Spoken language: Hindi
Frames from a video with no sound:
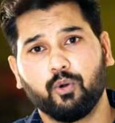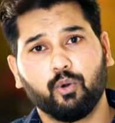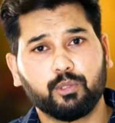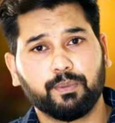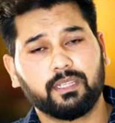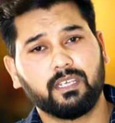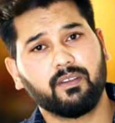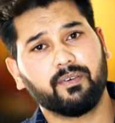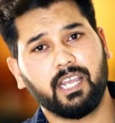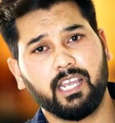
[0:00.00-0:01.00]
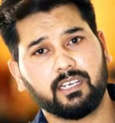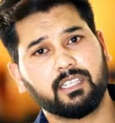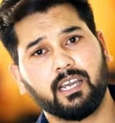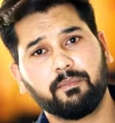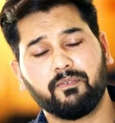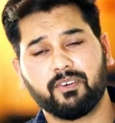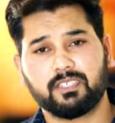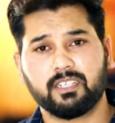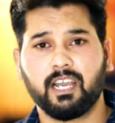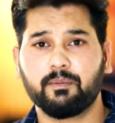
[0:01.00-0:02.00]
उत्पत्ति के एक अध्याय में फर्स्ट
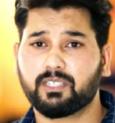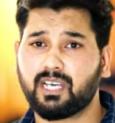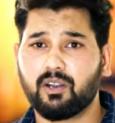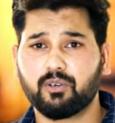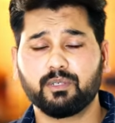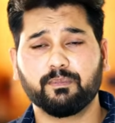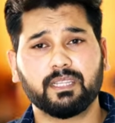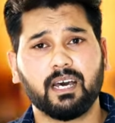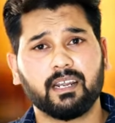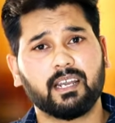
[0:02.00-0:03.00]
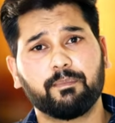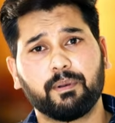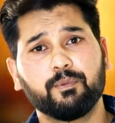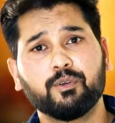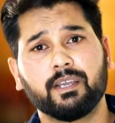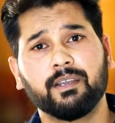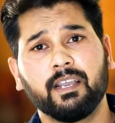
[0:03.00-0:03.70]
अध्याय में सारा कुछ बता रखा है प्रभु ने